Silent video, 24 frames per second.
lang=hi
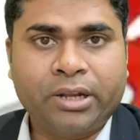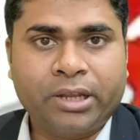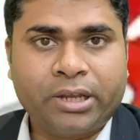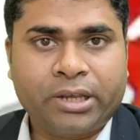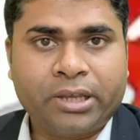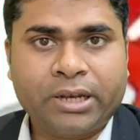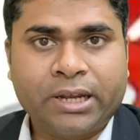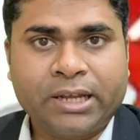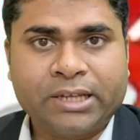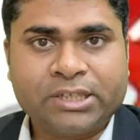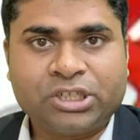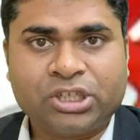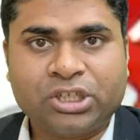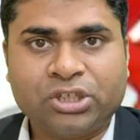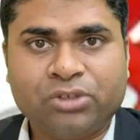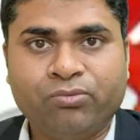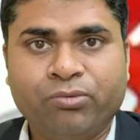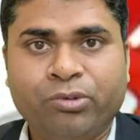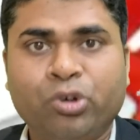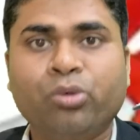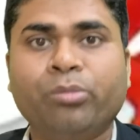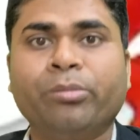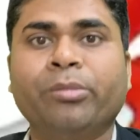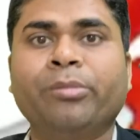लेकिन आज की
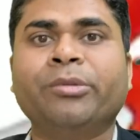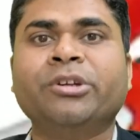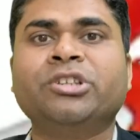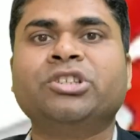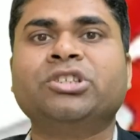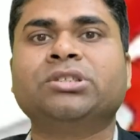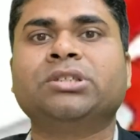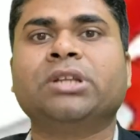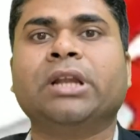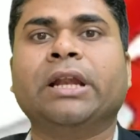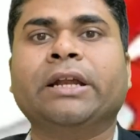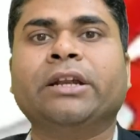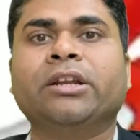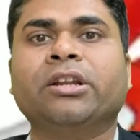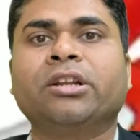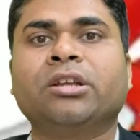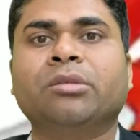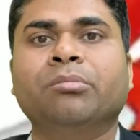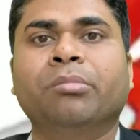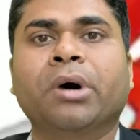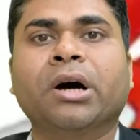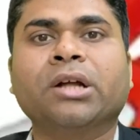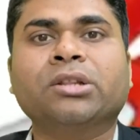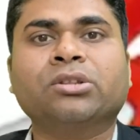इस वीडियो में मैं जिस लाइटर
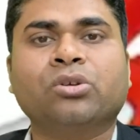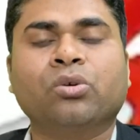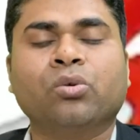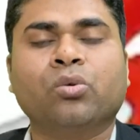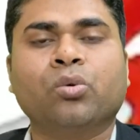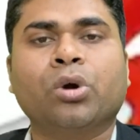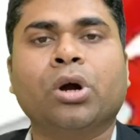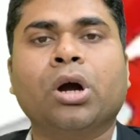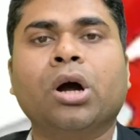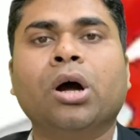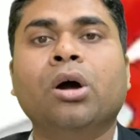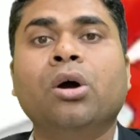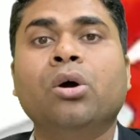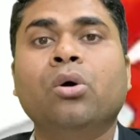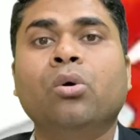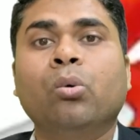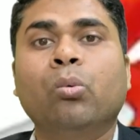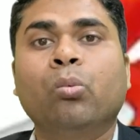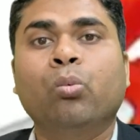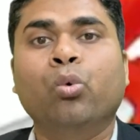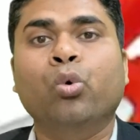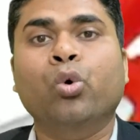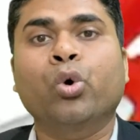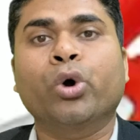की बात करूँगा
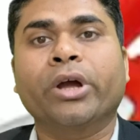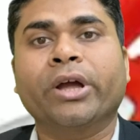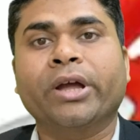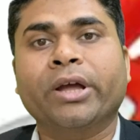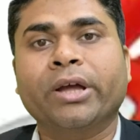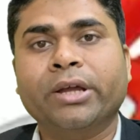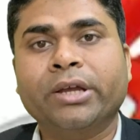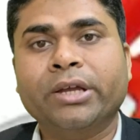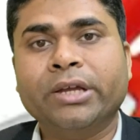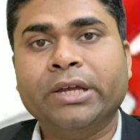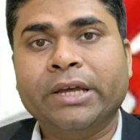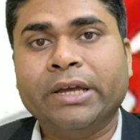वो है